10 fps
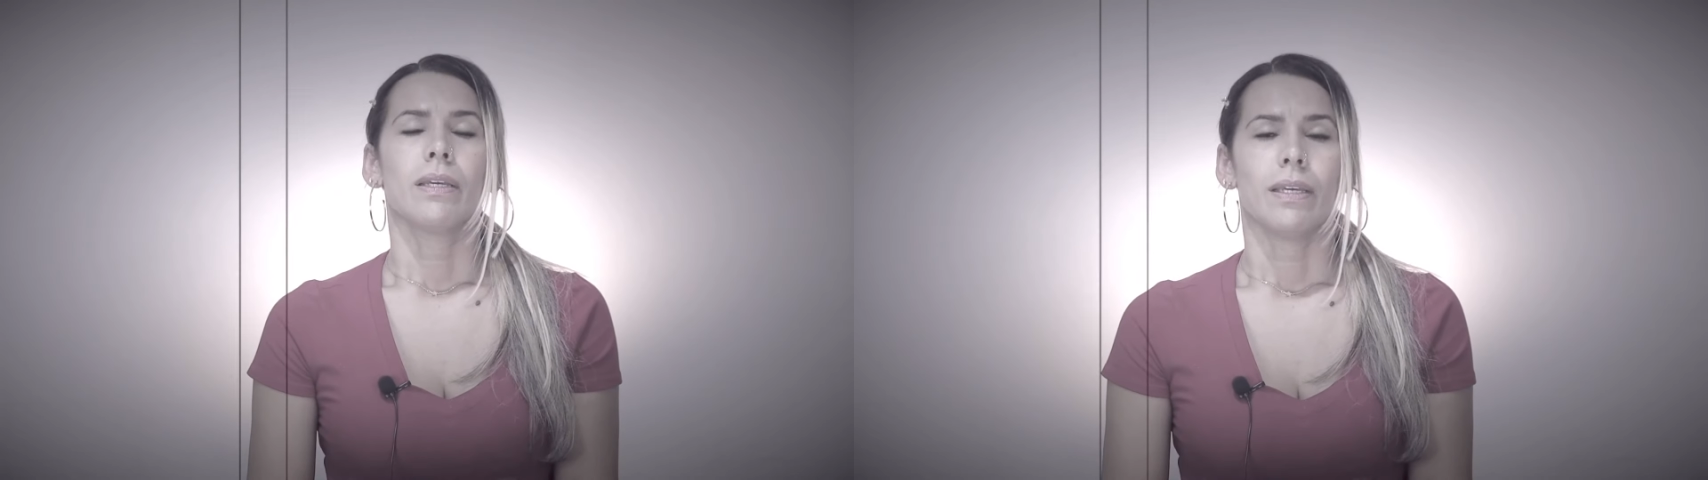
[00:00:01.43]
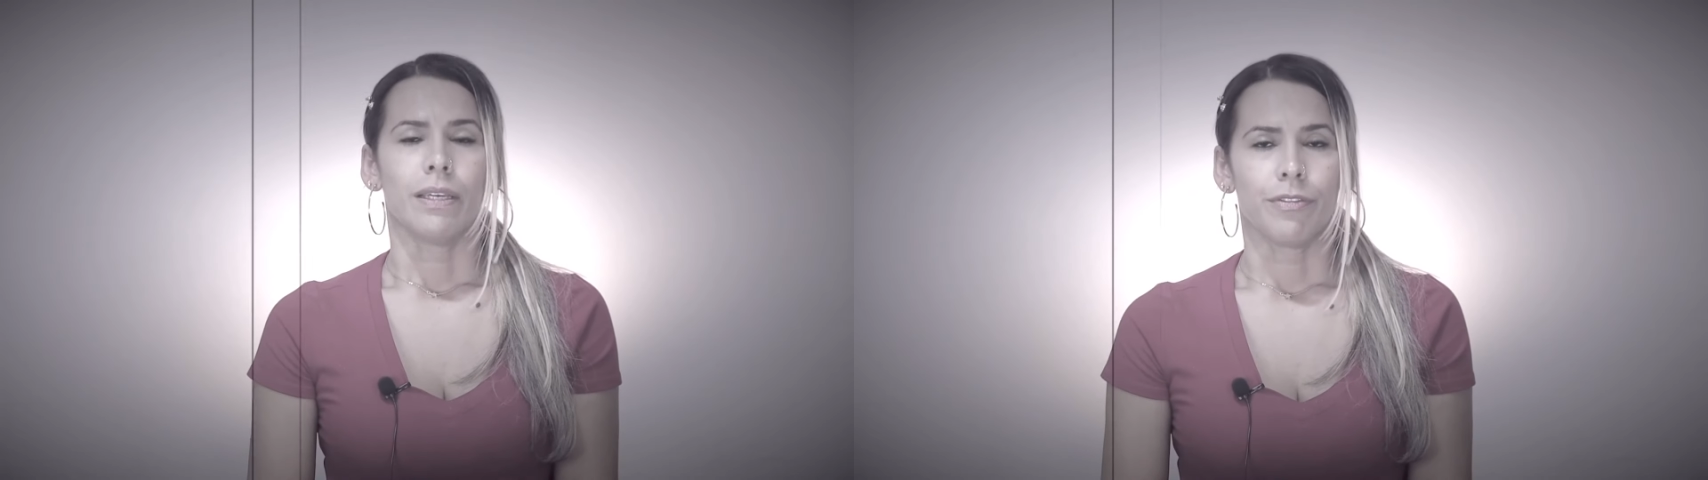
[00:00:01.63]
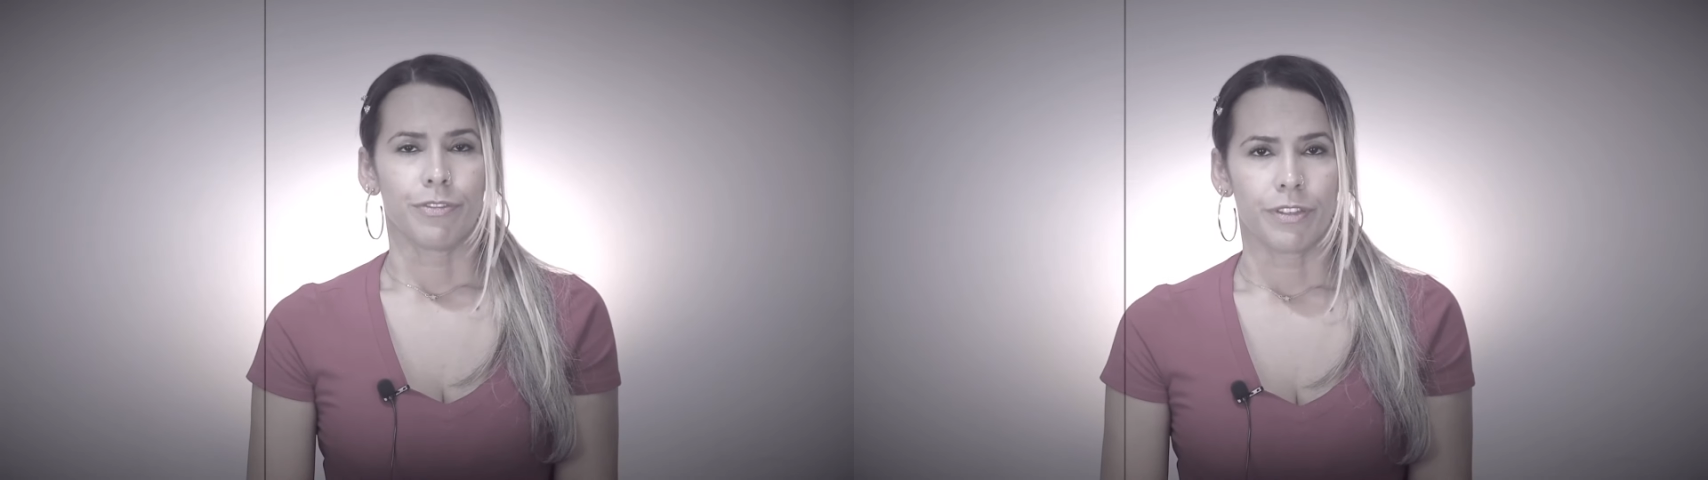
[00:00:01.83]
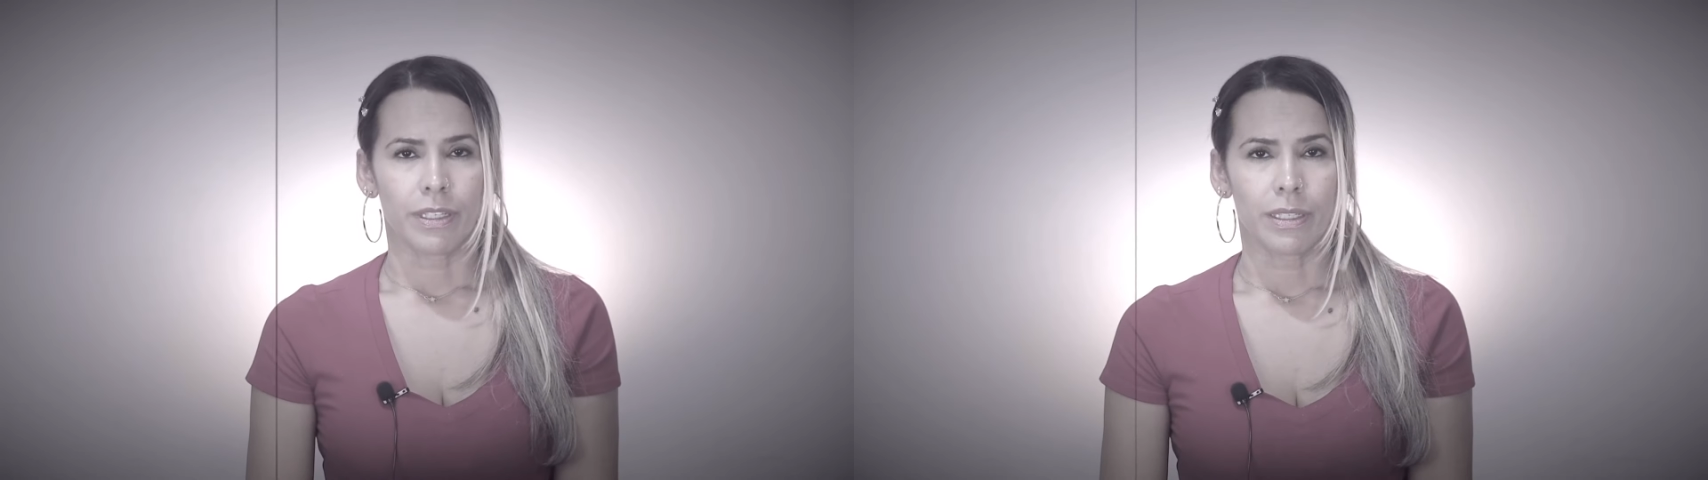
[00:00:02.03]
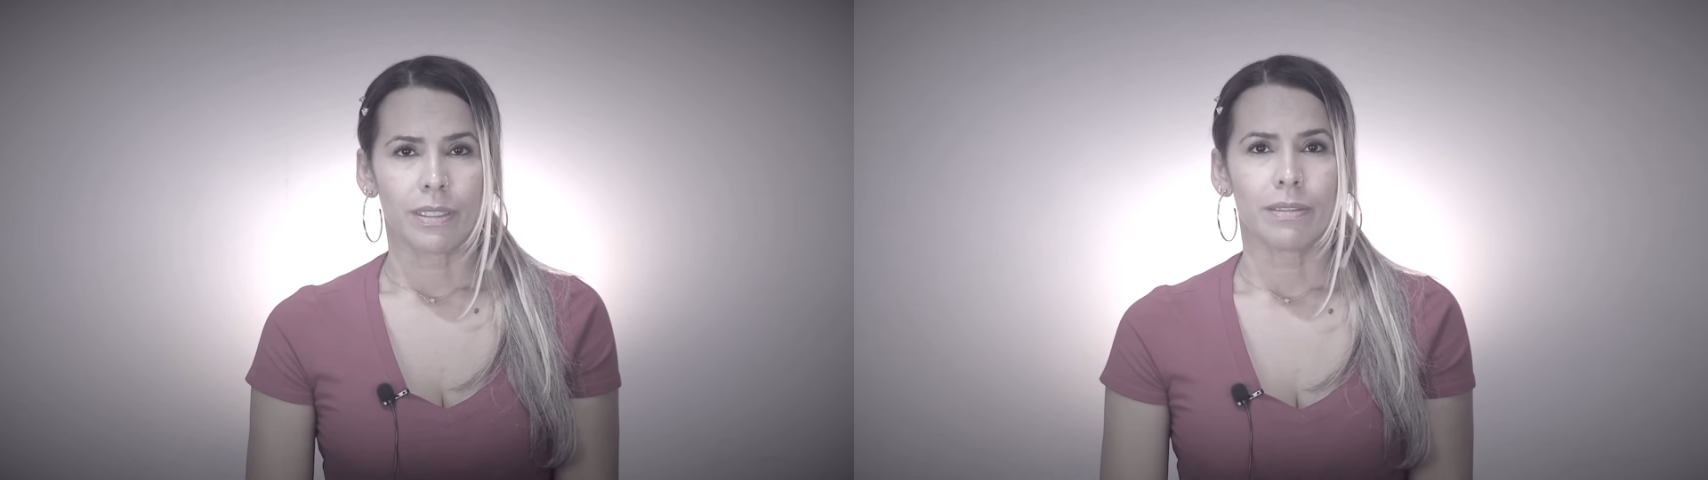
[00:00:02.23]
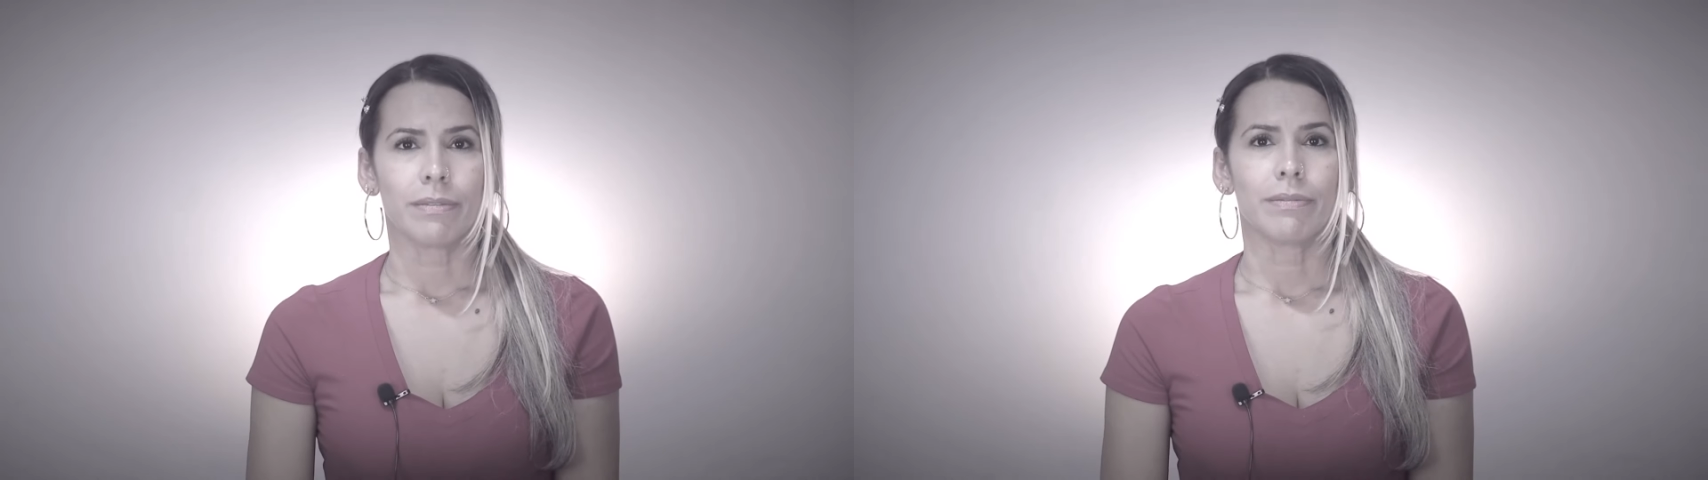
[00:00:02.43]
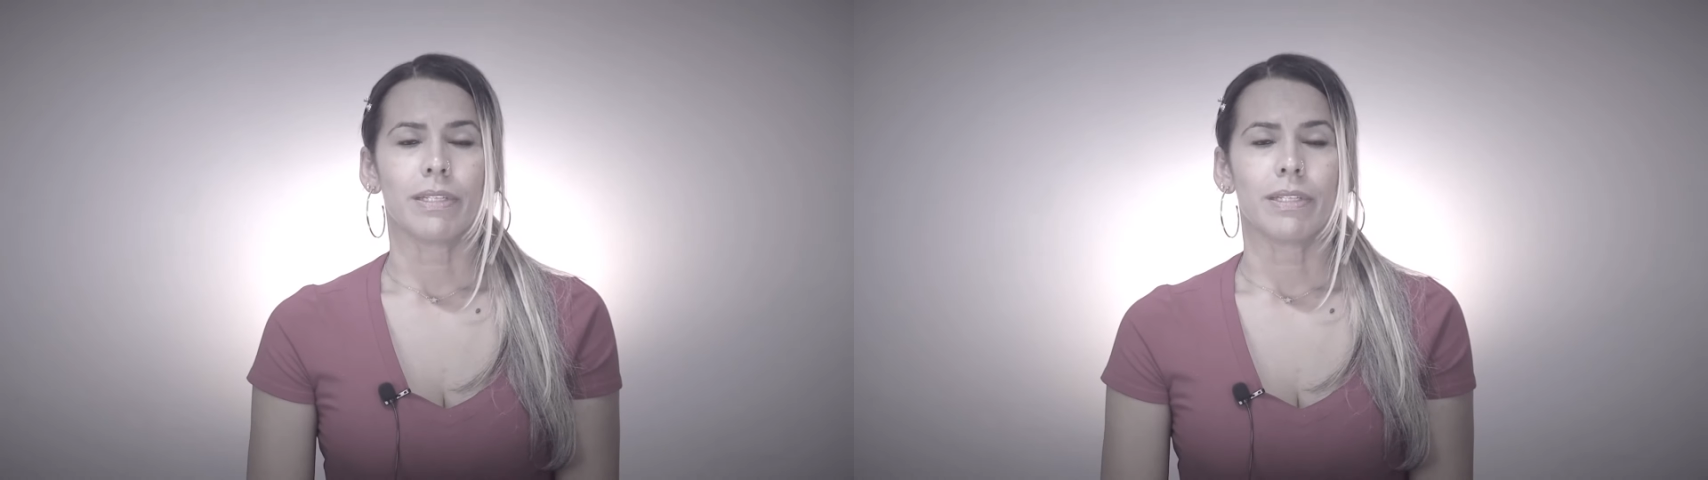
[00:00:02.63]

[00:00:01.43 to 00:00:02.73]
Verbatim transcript: Enfim,